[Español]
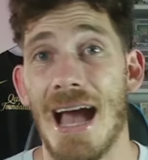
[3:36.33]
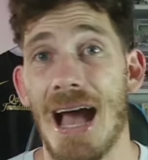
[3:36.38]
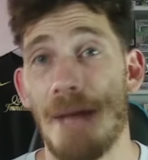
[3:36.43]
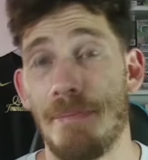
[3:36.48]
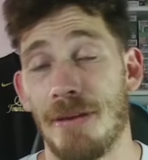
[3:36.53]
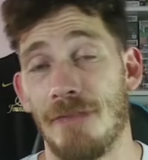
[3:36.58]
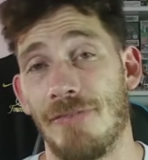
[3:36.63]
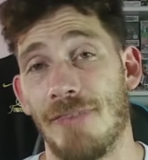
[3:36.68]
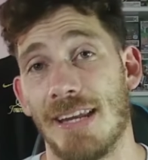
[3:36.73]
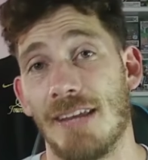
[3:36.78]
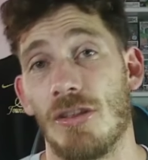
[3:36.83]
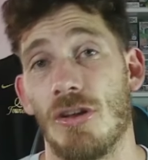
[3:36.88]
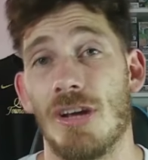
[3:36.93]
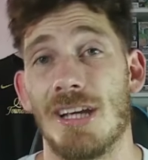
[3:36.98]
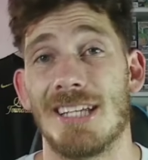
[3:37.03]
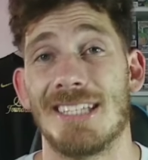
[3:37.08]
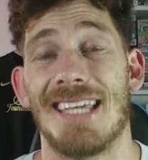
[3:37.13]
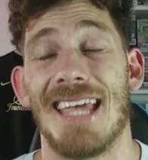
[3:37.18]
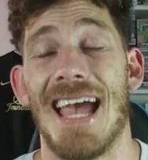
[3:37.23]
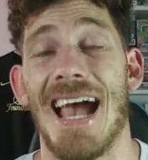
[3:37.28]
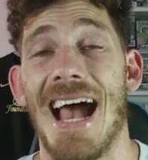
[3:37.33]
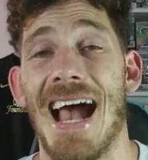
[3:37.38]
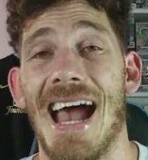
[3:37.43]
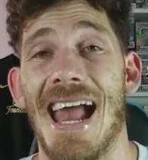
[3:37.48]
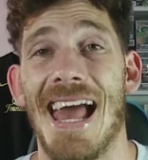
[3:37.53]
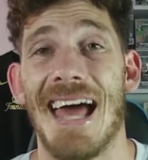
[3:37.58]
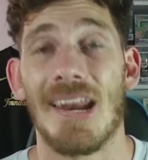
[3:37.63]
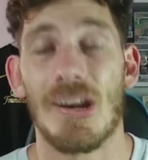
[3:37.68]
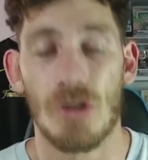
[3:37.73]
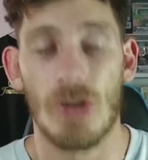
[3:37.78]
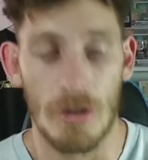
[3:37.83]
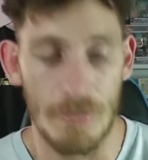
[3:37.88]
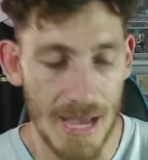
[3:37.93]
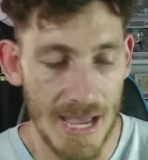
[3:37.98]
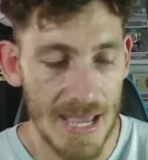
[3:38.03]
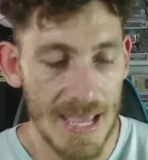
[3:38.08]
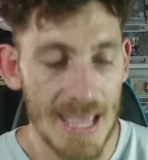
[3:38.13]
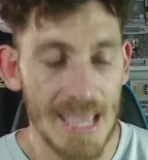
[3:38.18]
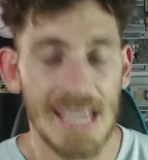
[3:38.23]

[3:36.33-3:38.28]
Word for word: ha preferido irse a la Roma